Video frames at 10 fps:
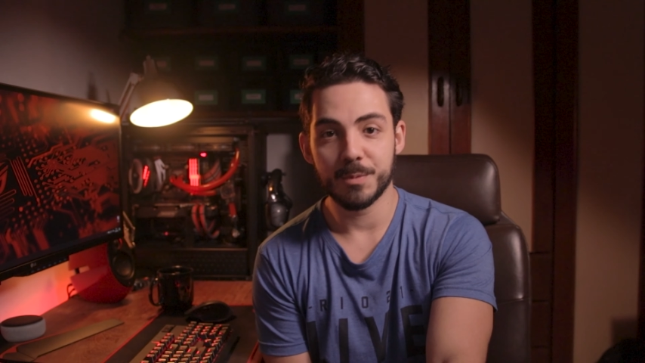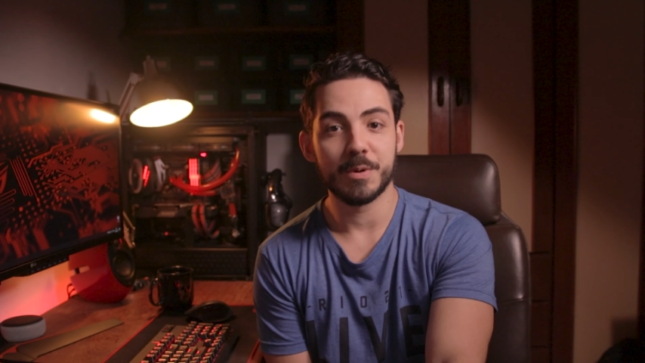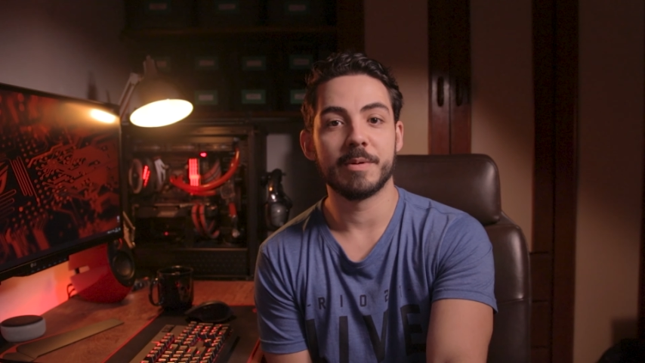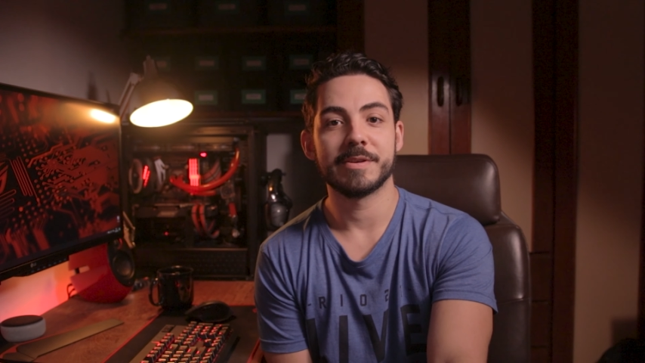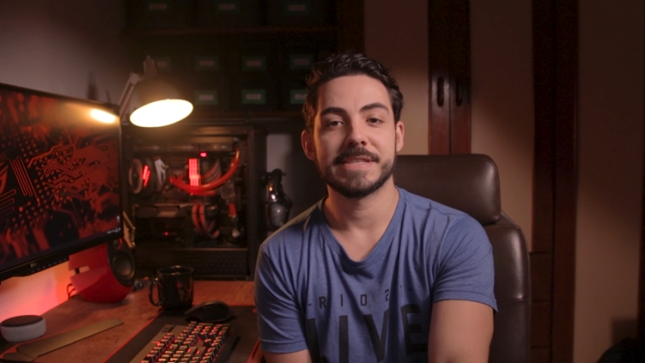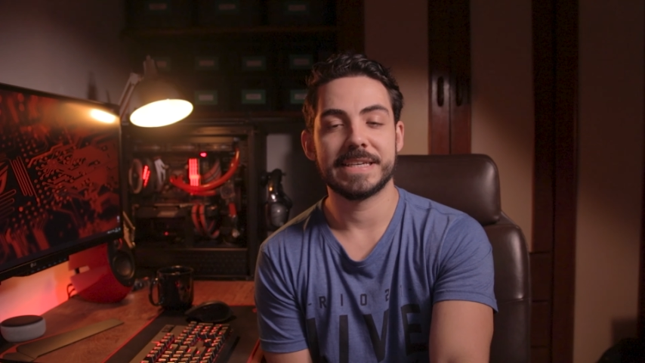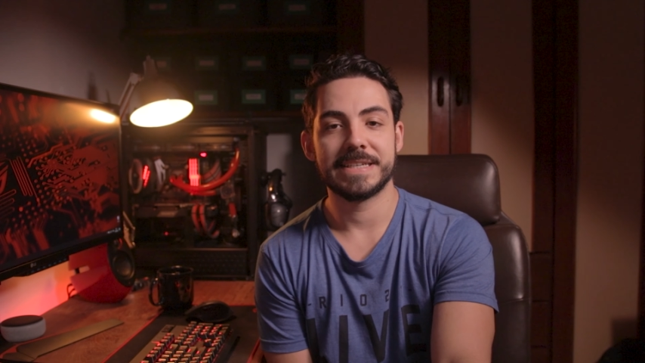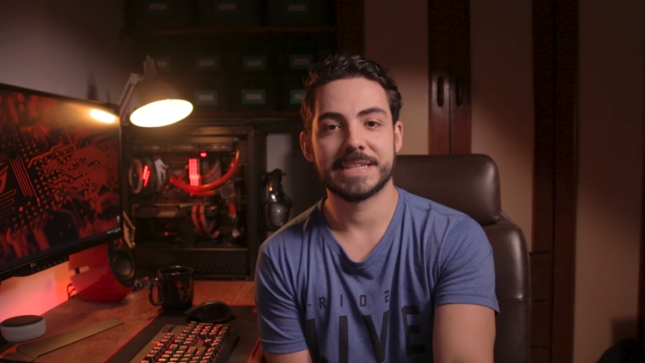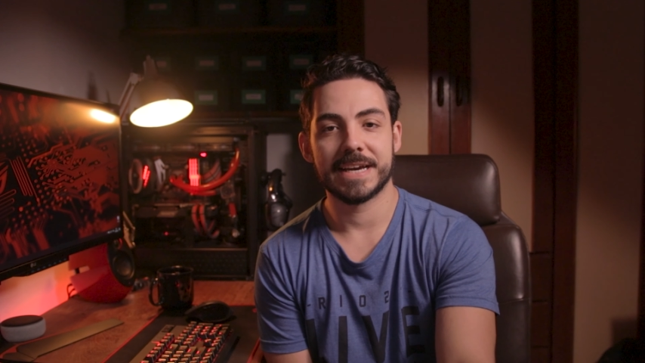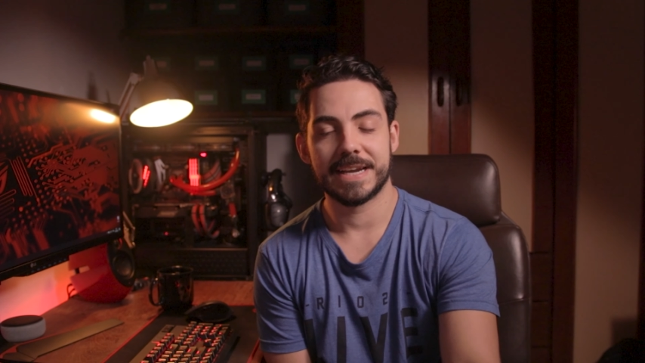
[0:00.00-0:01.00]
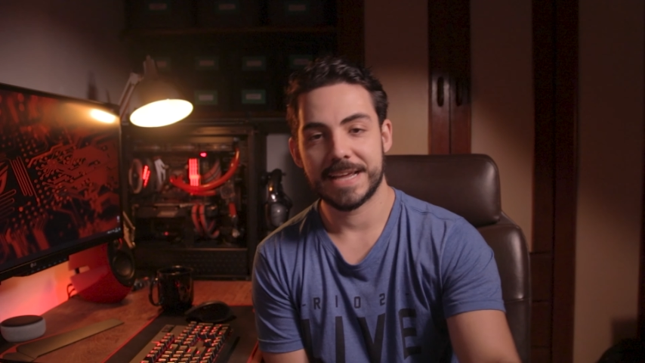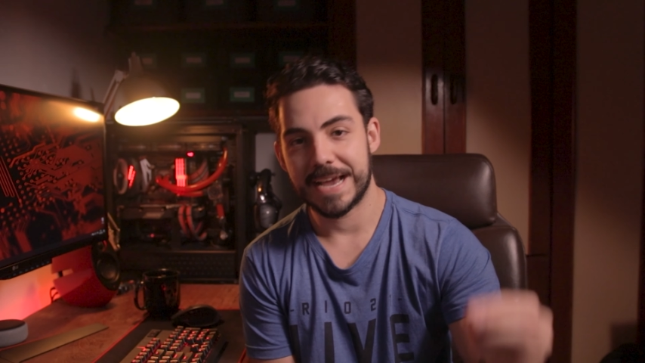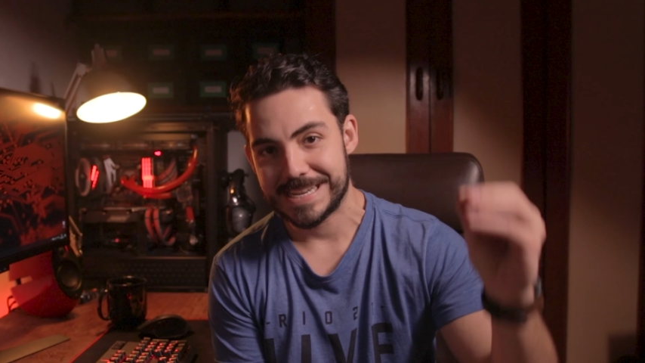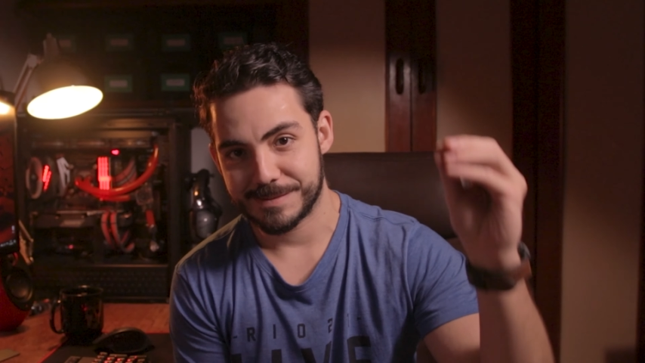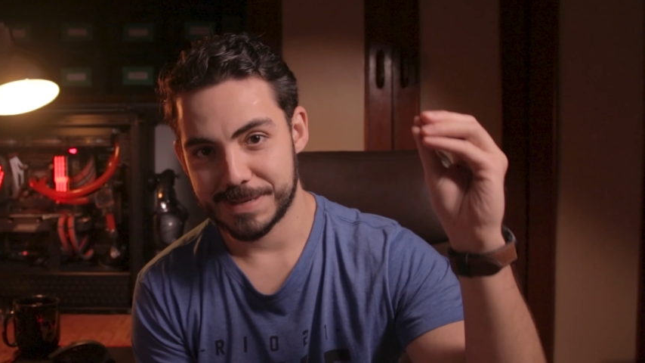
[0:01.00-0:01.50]
E o problema é o seguinte, cara, é
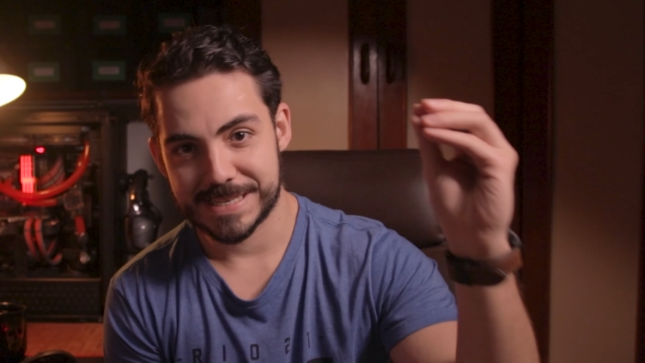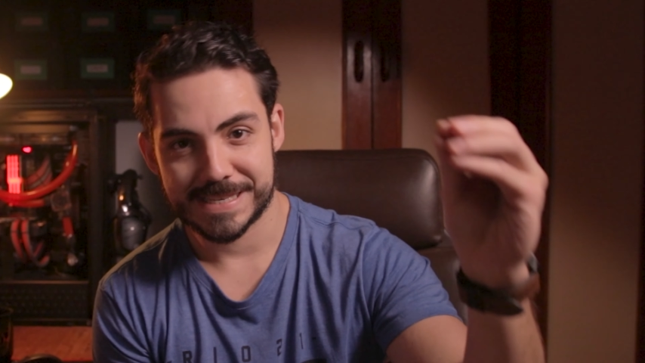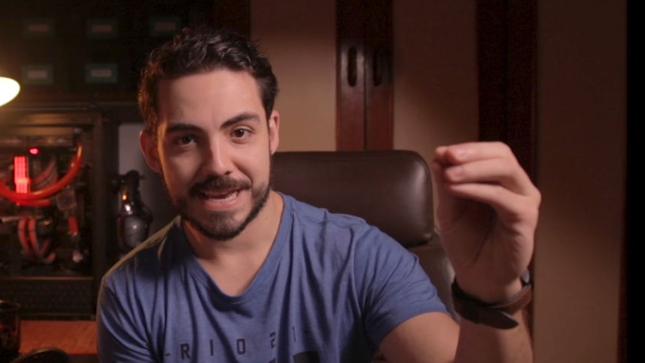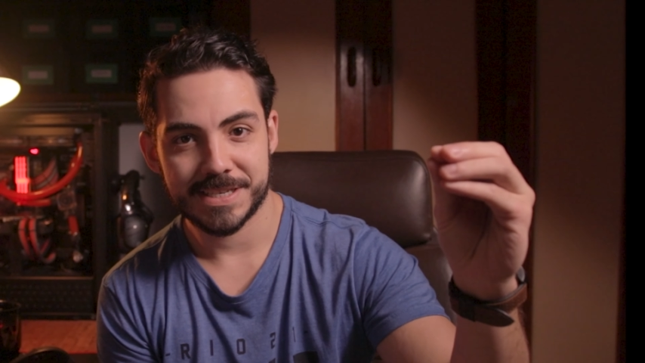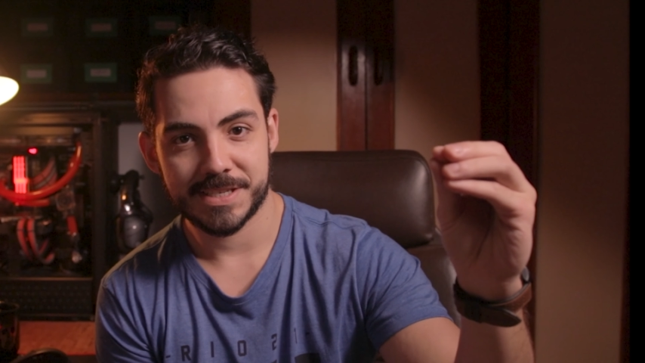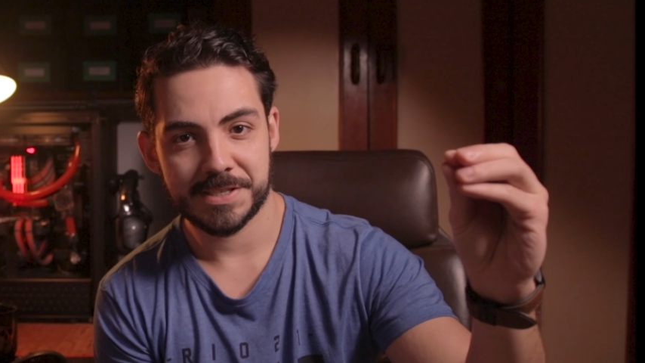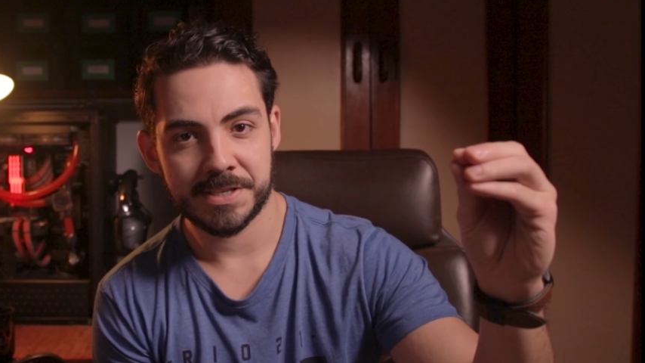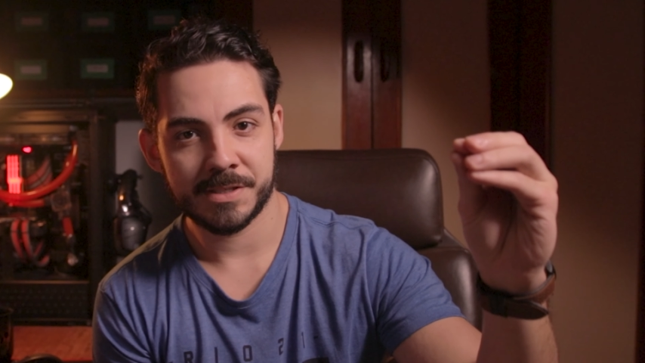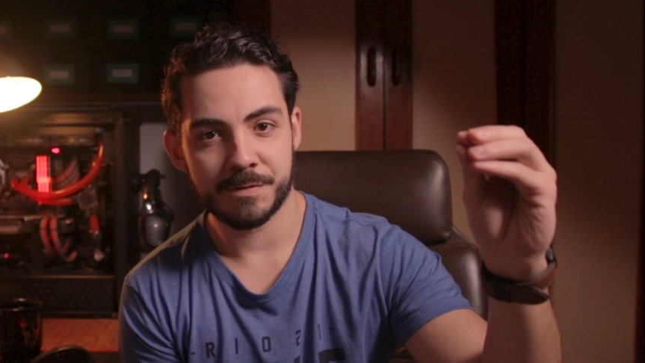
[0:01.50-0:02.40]
aquela mensagenzinha